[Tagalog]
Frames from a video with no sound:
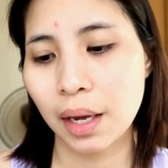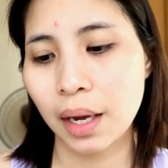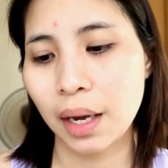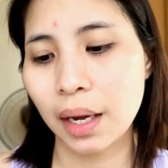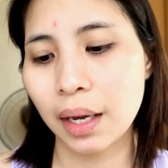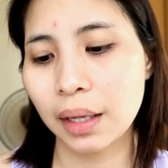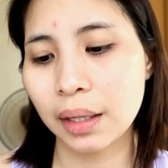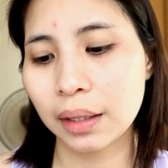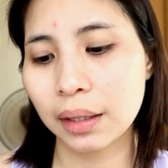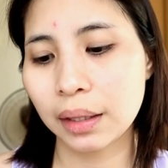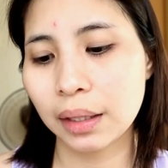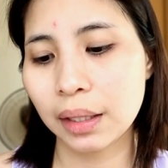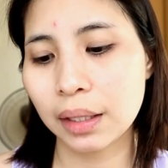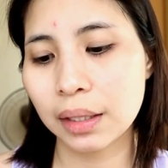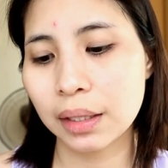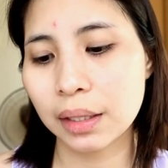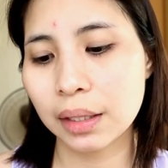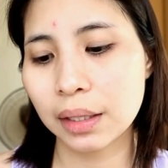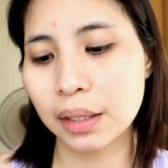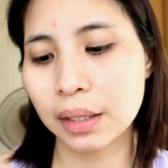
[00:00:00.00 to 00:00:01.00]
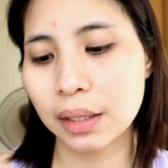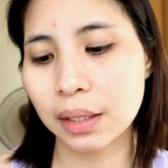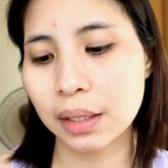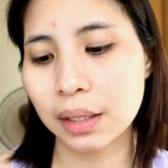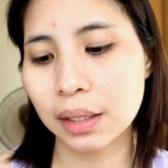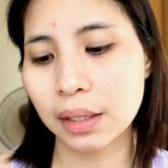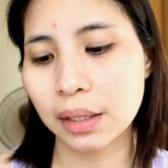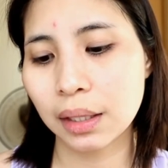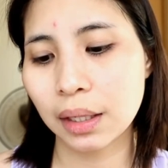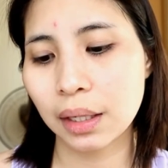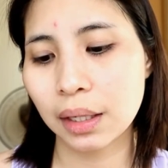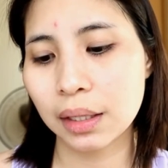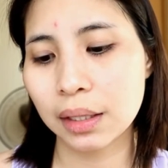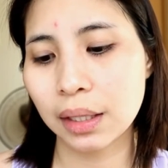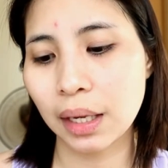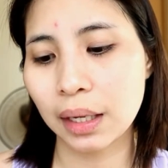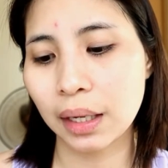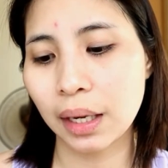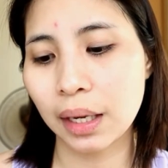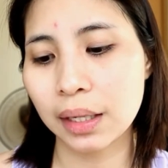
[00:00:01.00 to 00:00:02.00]
And this is
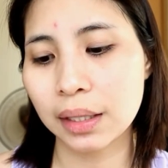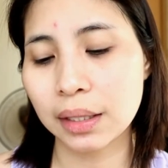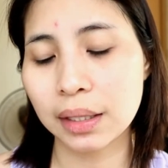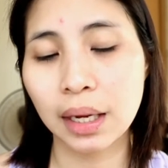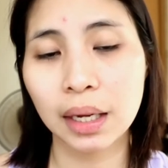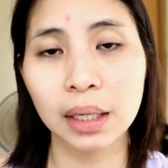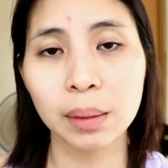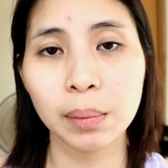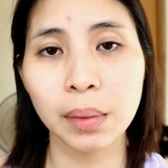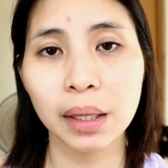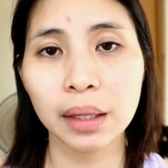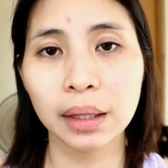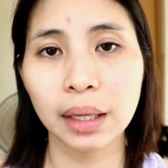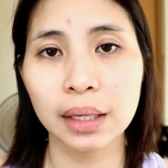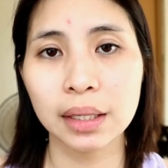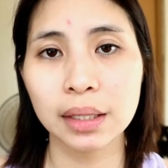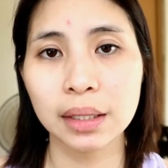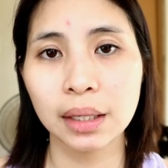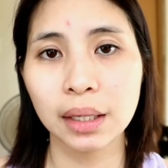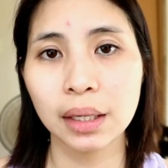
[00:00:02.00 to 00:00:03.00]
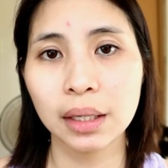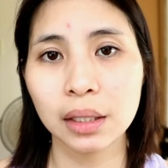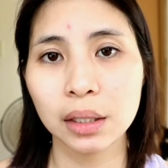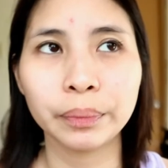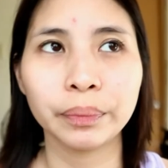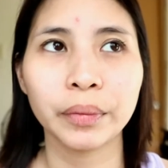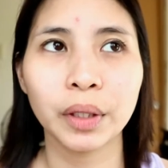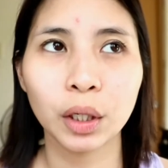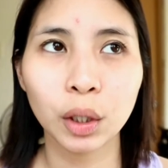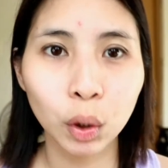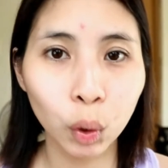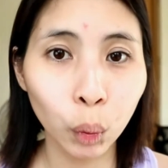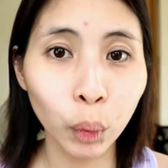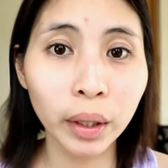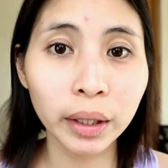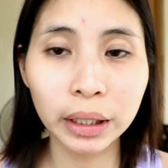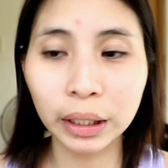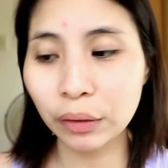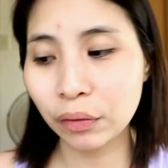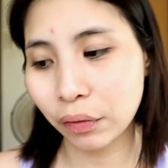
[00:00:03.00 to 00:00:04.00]
against animal testing.
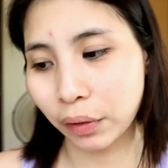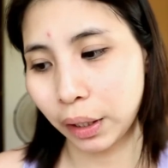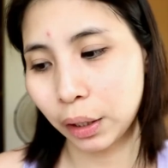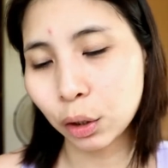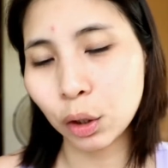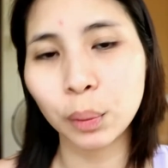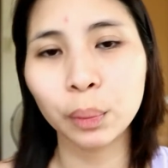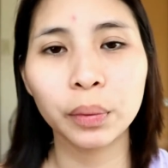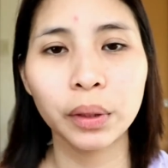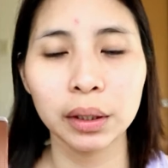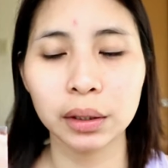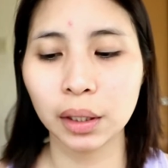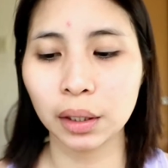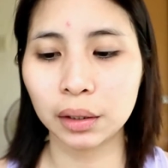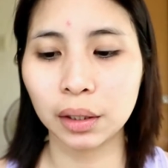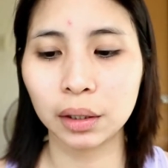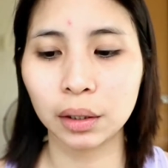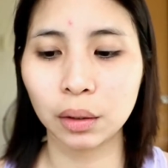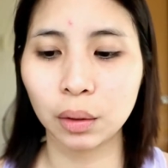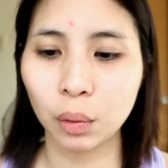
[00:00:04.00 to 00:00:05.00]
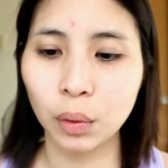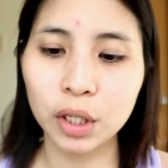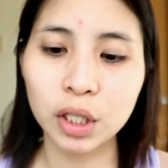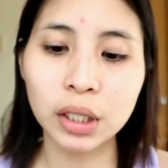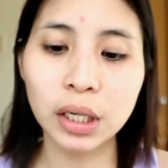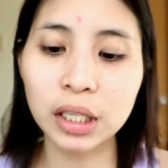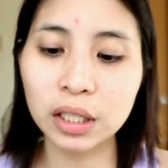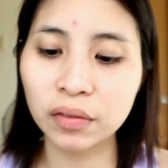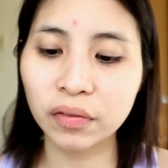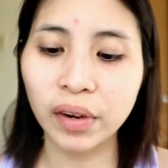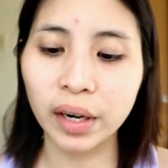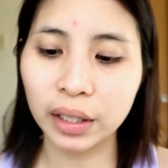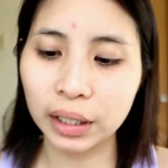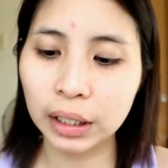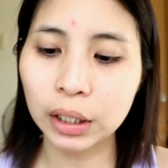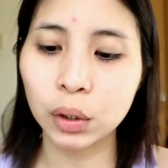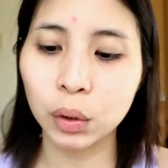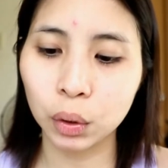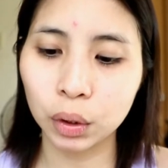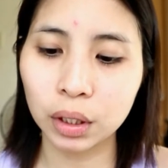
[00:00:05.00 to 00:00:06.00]
Cruelty-free to product ito, which is
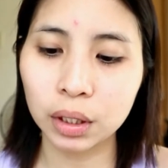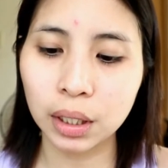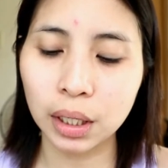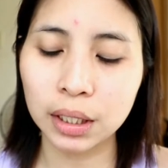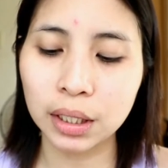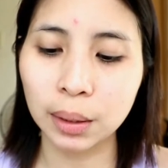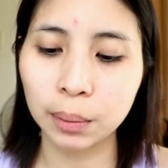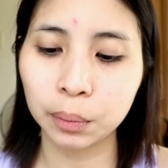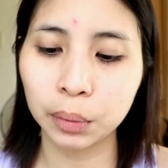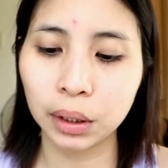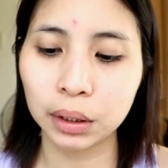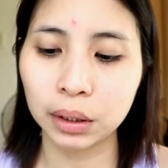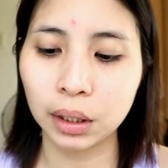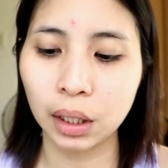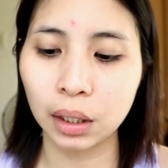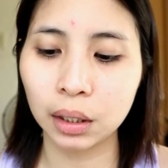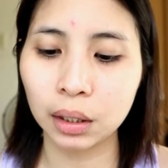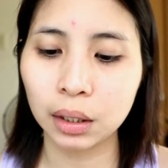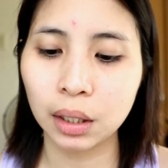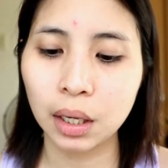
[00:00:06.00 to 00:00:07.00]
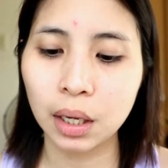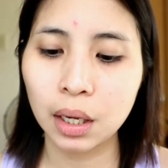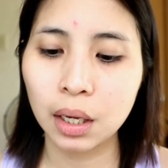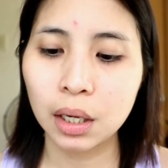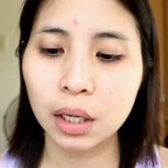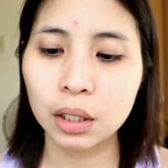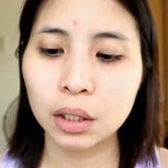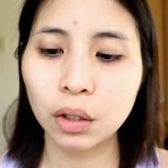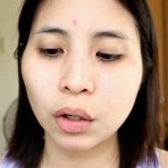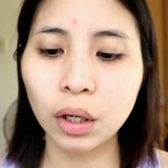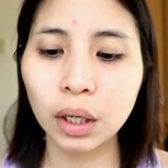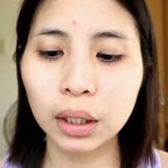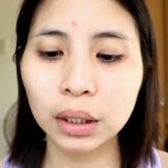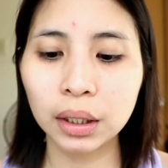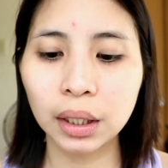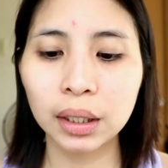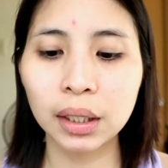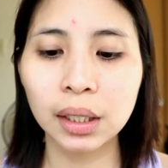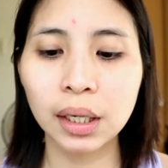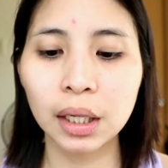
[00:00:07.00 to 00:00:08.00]
very good sa isang product. So,
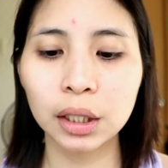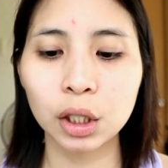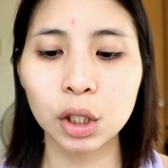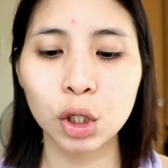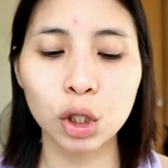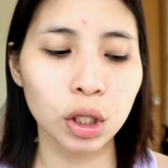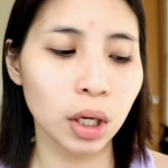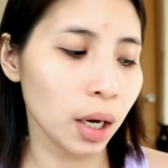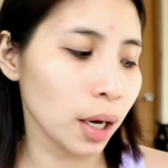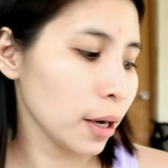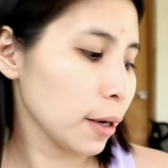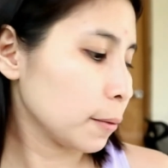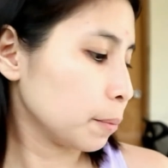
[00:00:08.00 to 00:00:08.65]
ito yun natin siya.